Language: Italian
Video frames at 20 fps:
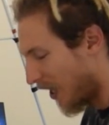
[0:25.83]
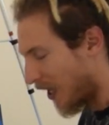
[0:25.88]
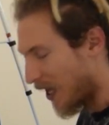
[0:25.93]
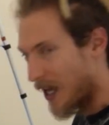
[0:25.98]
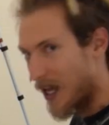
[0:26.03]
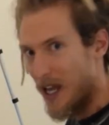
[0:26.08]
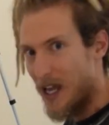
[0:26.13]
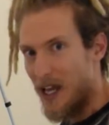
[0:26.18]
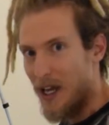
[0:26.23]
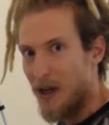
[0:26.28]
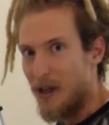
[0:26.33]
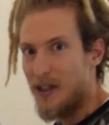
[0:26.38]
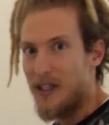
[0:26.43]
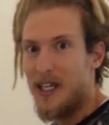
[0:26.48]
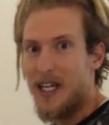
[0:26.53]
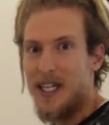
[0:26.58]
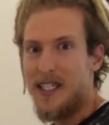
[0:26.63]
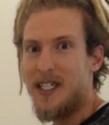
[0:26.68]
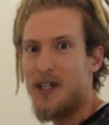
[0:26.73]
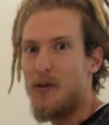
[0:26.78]
e
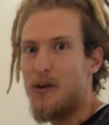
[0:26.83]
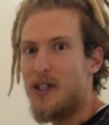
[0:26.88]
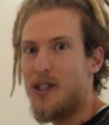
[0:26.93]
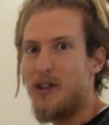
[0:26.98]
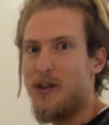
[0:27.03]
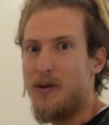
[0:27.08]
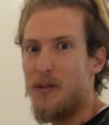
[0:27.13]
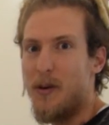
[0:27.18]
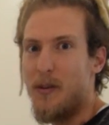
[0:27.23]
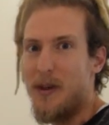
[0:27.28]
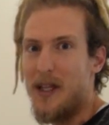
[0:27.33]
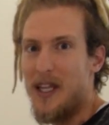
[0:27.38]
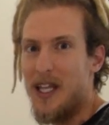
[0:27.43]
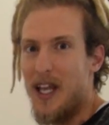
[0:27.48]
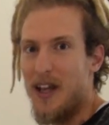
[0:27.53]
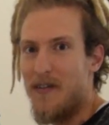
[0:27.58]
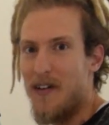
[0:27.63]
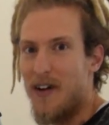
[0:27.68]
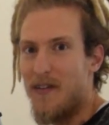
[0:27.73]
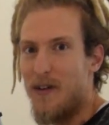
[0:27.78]
grazie a questo
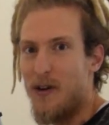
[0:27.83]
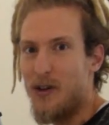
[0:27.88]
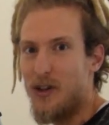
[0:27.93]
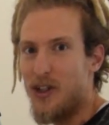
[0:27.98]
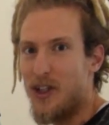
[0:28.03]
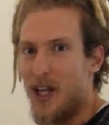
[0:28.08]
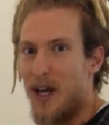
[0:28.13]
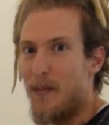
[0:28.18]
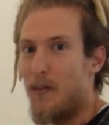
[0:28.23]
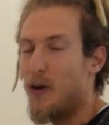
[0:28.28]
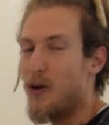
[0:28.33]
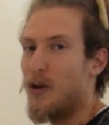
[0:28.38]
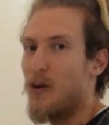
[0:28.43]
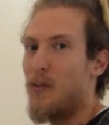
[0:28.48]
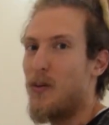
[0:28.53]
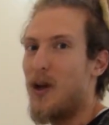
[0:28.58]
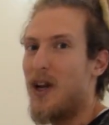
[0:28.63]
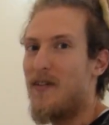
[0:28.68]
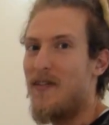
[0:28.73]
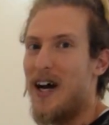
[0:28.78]
prometteva velocità molto
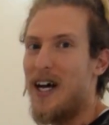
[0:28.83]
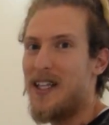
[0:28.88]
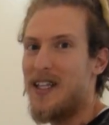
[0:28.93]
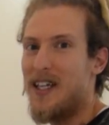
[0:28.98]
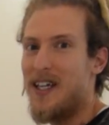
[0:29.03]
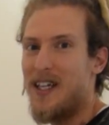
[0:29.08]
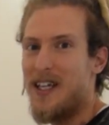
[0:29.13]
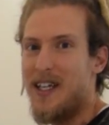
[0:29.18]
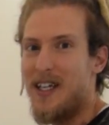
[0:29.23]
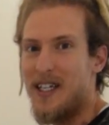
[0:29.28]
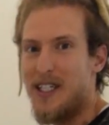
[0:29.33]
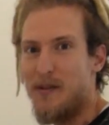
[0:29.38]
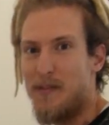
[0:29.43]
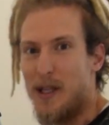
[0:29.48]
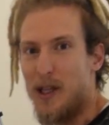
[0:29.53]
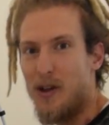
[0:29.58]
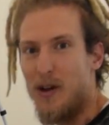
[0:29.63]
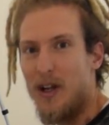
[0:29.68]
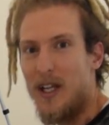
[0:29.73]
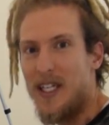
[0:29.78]
più elevate
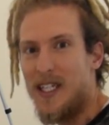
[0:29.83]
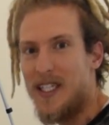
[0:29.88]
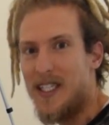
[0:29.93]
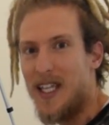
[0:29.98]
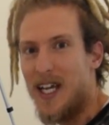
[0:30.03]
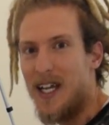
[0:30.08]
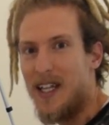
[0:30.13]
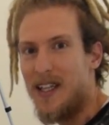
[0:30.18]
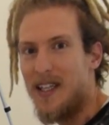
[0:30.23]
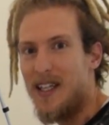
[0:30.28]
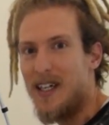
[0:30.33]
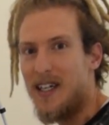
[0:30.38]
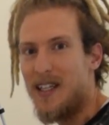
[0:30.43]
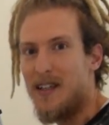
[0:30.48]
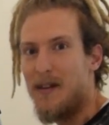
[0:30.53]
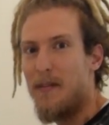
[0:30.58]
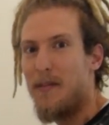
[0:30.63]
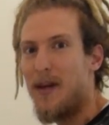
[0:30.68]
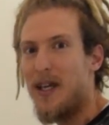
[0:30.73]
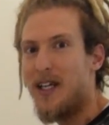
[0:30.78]
rispetto agli
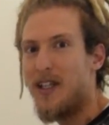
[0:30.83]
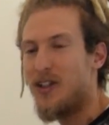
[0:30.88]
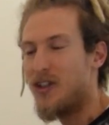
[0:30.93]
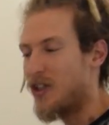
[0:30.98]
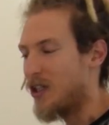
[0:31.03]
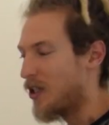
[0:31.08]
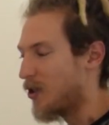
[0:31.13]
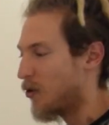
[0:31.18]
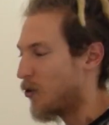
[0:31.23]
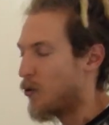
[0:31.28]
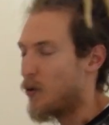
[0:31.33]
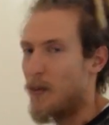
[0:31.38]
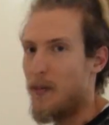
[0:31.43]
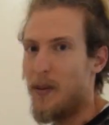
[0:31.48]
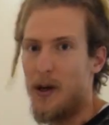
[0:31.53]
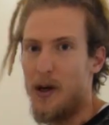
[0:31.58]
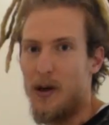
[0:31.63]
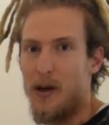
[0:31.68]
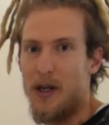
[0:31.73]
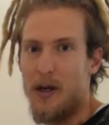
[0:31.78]
standard B e G con cui
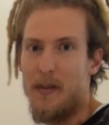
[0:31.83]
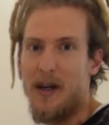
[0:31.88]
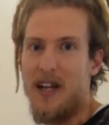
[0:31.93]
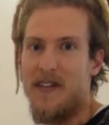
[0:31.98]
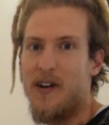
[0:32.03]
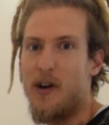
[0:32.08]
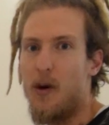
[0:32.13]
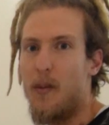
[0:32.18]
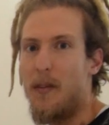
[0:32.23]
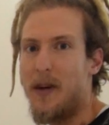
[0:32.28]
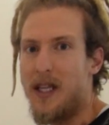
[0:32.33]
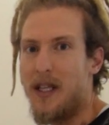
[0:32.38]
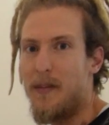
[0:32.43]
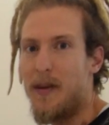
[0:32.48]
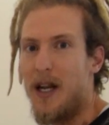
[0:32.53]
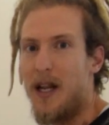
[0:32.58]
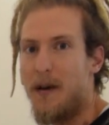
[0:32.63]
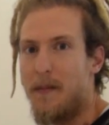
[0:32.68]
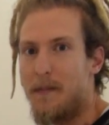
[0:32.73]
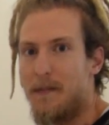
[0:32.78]
però rimaneva
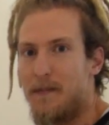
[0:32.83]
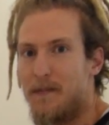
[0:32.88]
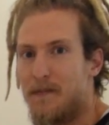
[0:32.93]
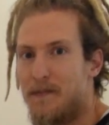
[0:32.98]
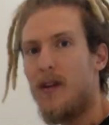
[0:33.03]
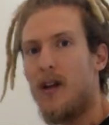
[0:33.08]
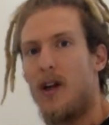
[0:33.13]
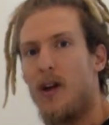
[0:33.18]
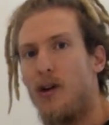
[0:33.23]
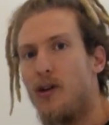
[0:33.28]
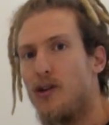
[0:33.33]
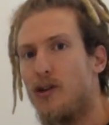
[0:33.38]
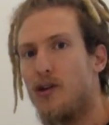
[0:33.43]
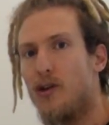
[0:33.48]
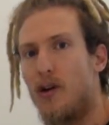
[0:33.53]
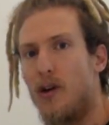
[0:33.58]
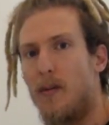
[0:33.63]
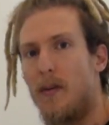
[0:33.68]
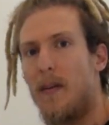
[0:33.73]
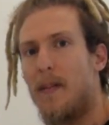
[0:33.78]
compatibile. Non
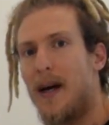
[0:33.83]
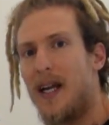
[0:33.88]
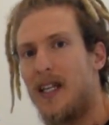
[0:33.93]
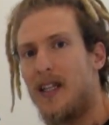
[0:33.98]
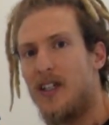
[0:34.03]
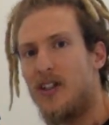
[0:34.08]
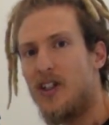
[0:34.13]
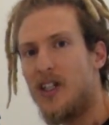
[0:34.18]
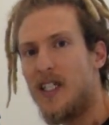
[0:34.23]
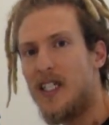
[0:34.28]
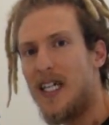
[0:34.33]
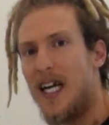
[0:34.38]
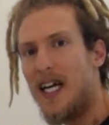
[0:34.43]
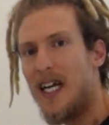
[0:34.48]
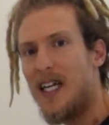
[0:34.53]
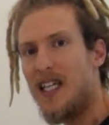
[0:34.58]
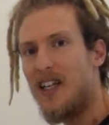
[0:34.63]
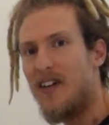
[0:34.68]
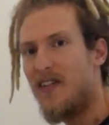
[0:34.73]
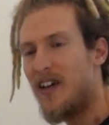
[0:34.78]
solo, mi pare dicesse
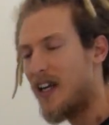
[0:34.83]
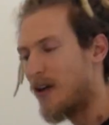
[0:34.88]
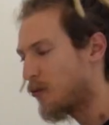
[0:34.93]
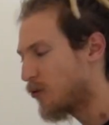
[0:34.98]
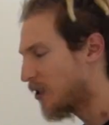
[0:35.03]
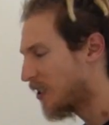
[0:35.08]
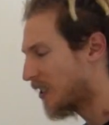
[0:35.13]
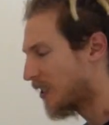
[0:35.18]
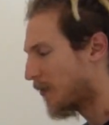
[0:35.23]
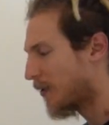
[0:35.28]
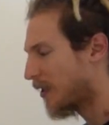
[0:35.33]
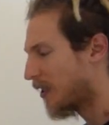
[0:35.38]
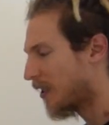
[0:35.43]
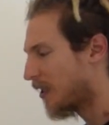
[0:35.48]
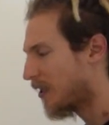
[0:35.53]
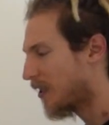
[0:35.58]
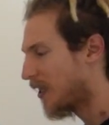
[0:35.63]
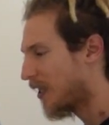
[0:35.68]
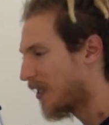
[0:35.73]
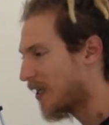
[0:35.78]
anche di avere un sistema di
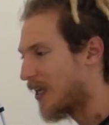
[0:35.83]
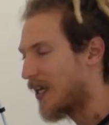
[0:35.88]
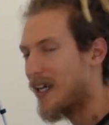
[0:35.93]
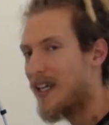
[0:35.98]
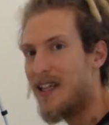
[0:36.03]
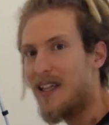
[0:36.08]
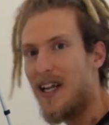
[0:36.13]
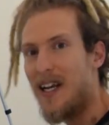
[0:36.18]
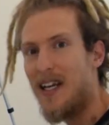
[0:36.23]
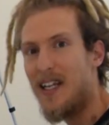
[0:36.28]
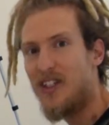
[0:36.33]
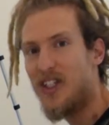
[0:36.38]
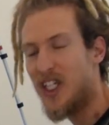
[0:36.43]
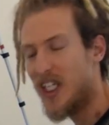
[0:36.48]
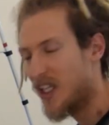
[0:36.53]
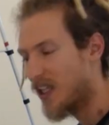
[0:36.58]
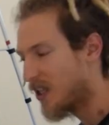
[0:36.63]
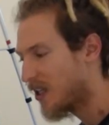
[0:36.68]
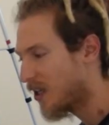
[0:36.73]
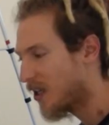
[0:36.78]
antenne
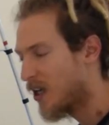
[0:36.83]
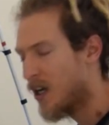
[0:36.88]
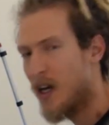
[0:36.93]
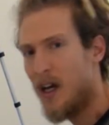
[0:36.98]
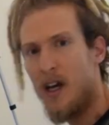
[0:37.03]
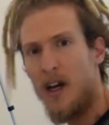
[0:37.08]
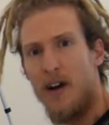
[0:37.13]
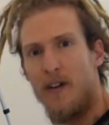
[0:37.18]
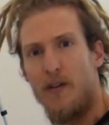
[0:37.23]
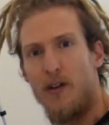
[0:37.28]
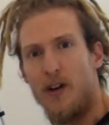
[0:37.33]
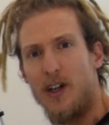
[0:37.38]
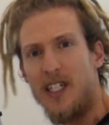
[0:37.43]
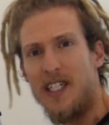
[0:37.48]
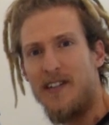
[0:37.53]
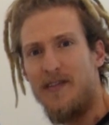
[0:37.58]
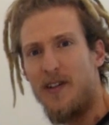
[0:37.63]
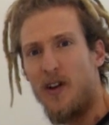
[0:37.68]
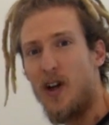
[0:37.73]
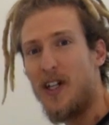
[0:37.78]
intelligenti,
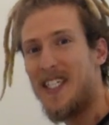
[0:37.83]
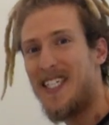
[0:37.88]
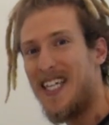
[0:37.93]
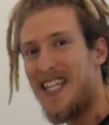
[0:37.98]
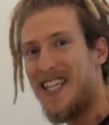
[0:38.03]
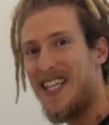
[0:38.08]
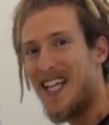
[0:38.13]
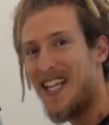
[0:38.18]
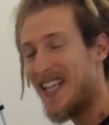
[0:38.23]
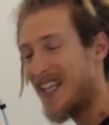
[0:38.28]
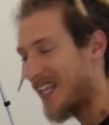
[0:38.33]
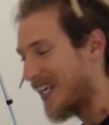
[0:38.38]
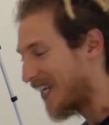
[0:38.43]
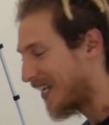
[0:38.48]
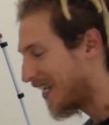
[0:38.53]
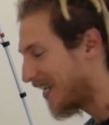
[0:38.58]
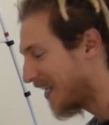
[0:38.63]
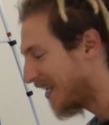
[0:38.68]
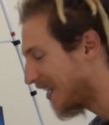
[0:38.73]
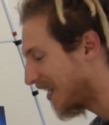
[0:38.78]
forse fino a 7
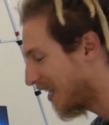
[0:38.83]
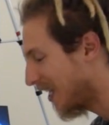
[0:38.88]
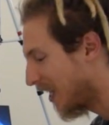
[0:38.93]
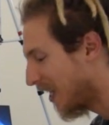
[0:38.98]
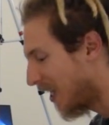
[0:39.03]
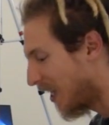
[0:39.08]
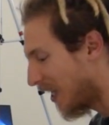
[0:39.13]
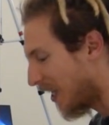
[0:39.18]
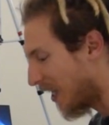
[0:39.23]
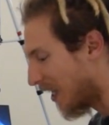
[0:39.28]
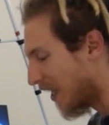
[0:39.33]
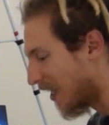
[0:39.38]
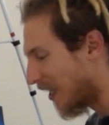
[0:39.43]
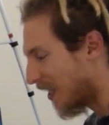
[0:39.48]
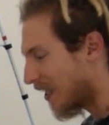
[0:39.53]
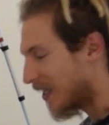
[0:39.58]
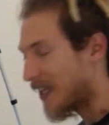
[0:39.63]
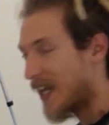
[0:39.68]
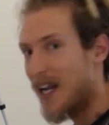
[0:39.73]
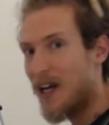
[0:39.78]
antenne,
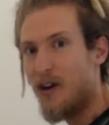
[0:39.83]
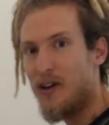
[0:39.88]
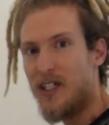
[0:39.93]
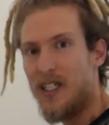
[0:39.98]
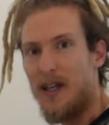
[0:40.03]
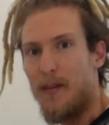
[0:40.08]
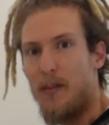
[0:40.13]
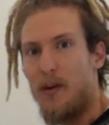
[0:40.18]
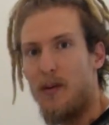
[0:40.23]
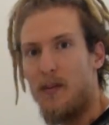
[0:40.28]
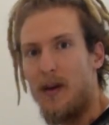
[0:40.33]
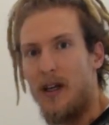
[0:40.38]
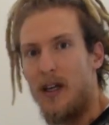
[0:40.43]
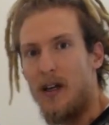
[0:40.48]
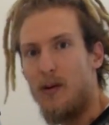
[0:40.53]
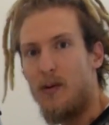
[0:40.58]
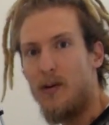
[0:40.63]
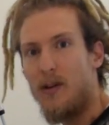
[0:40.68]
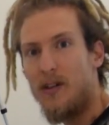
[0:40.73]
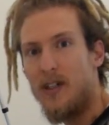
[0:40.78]
ed è la cosa che più mi
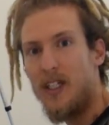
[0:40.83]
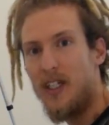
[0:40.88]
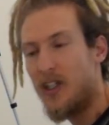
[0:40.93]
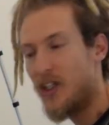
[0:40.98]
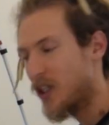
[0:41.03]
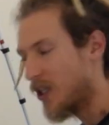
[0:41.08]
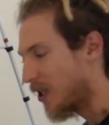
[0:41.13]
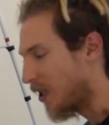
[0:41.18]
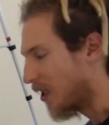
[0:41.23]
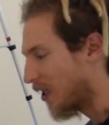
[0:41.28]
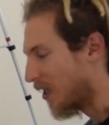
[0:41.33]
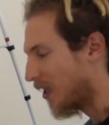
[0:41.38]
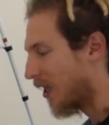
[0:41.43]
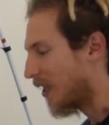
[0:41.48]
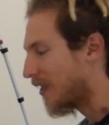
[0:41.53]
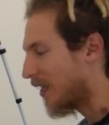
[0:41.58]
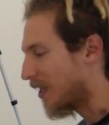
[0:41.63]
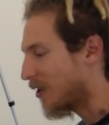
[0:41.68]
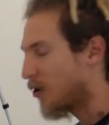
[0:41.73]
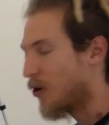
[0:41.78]
incuriosisce
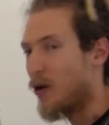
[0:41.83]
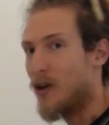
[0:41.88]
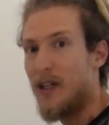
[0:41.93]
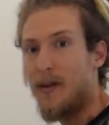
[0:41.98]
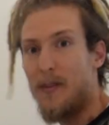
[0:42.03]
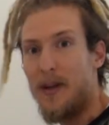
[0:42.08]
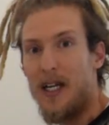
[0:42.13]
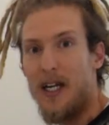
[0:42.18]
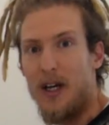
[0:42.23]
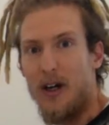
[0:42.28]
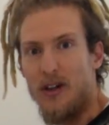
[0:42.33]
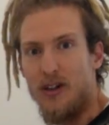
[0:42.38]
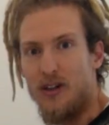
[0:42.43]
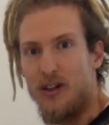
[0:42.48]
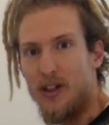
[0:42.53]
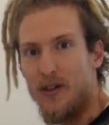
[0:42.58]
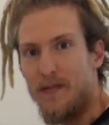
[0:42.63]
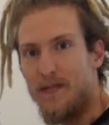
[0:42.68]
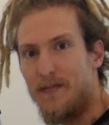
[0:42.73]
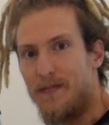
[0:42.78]
andandolo ad aprire oggi.